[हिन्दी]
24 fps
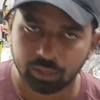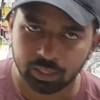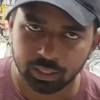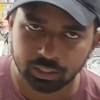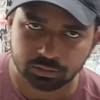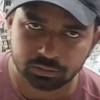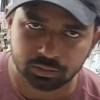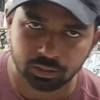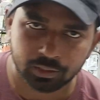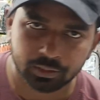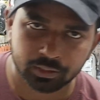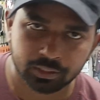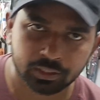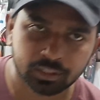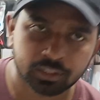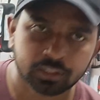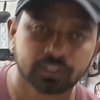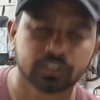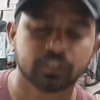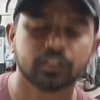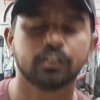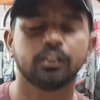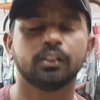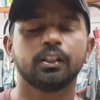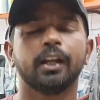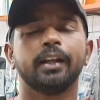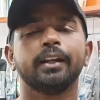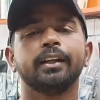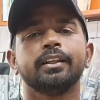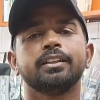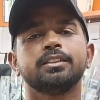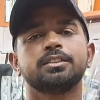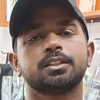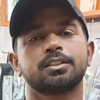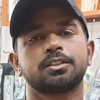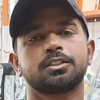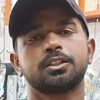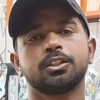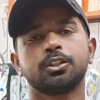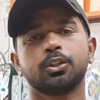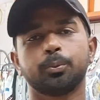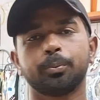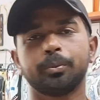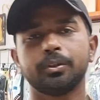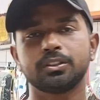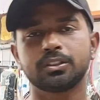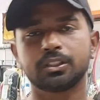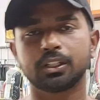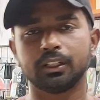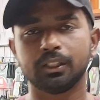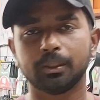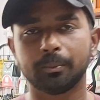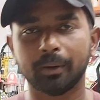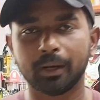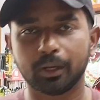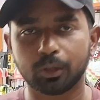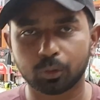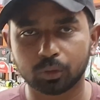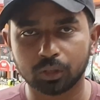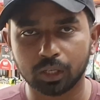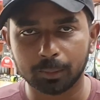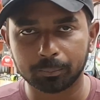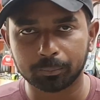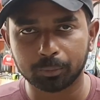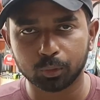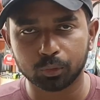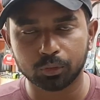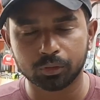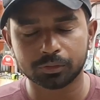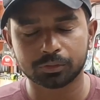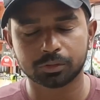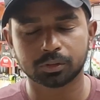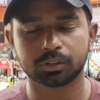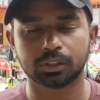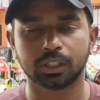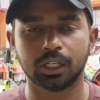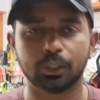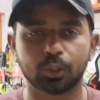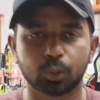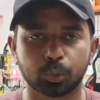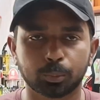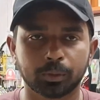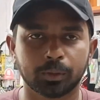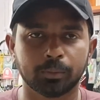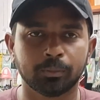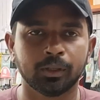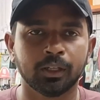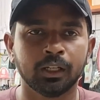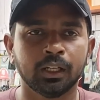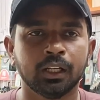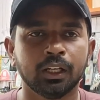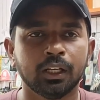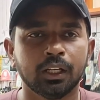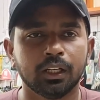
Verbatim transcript: फ्लैट थर्टी नाइनटीन सिक्सटी रुपीज़ का ये बैट होगा आपको उन्नीस सौ साठ रुपये में